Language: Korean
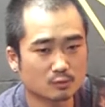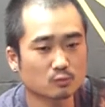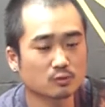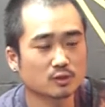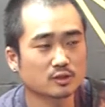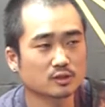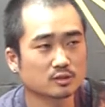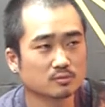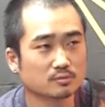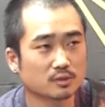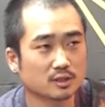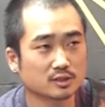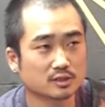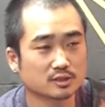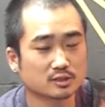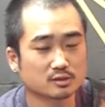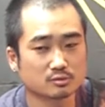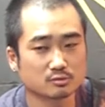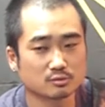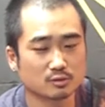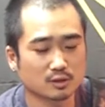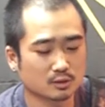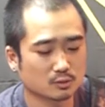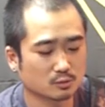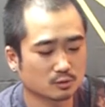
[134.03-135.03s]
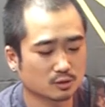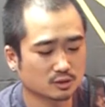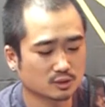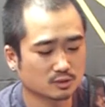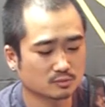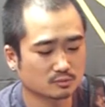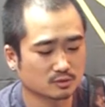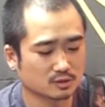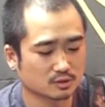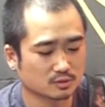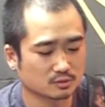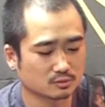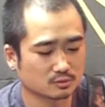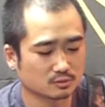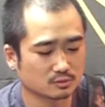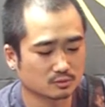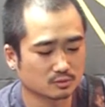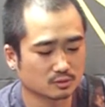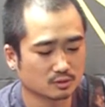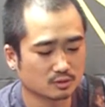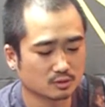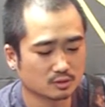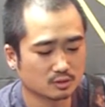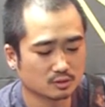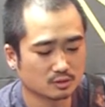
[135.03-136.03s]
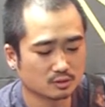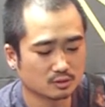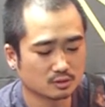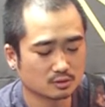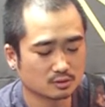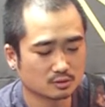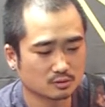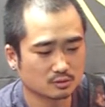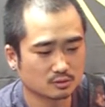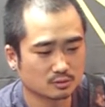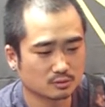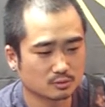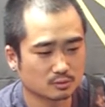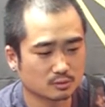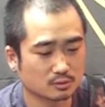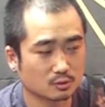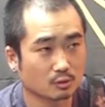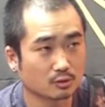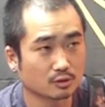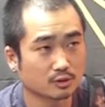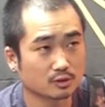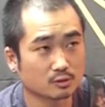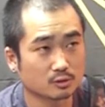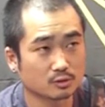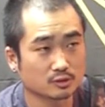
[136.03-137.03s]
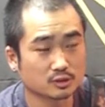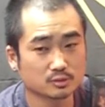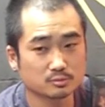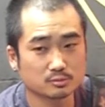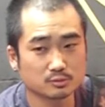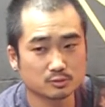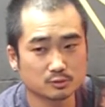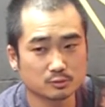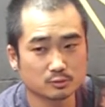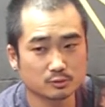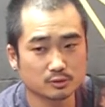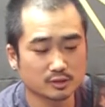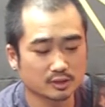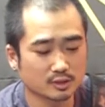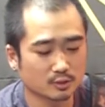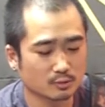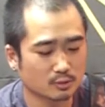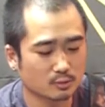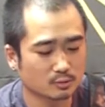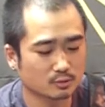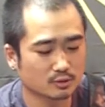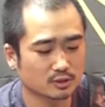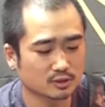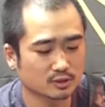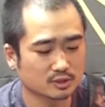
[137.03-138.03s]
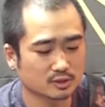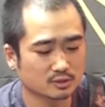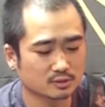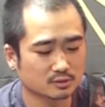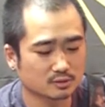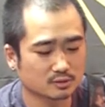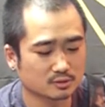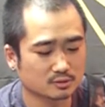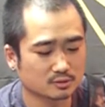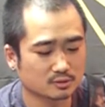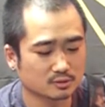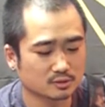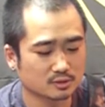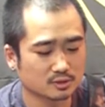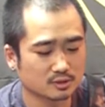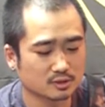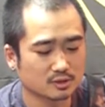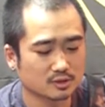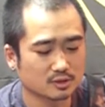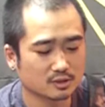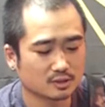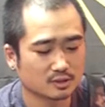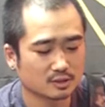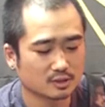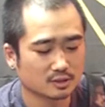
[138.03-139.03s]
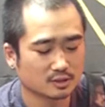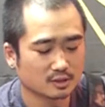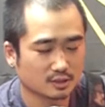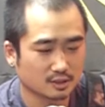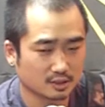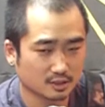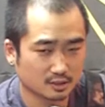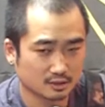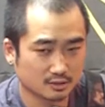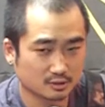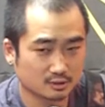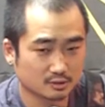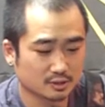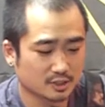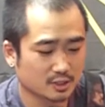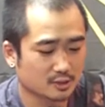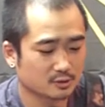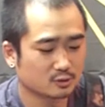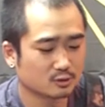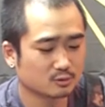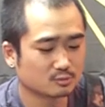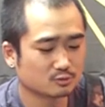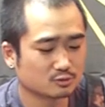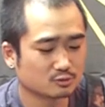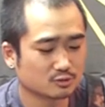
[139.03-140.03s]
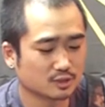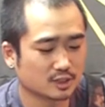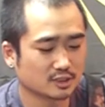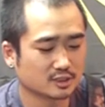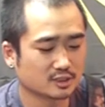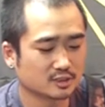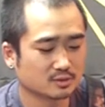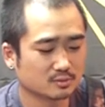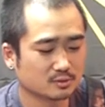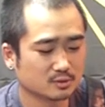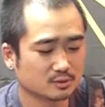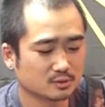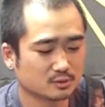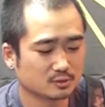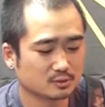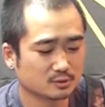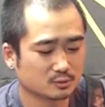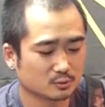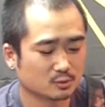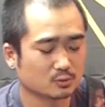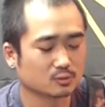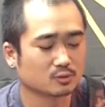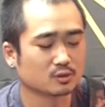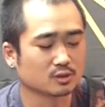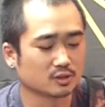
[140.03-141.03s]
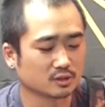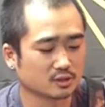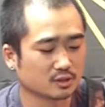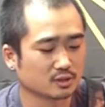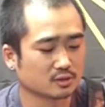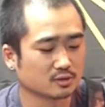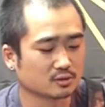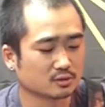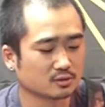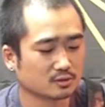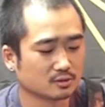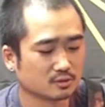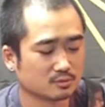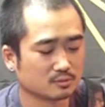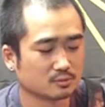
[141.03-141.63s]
똑같은 방식으로 활용하시면 되고 그리고 거기를 거치면 소리가 왜곡된다는 거를 그런 개념으로 가시면은 좋을 것 같아요.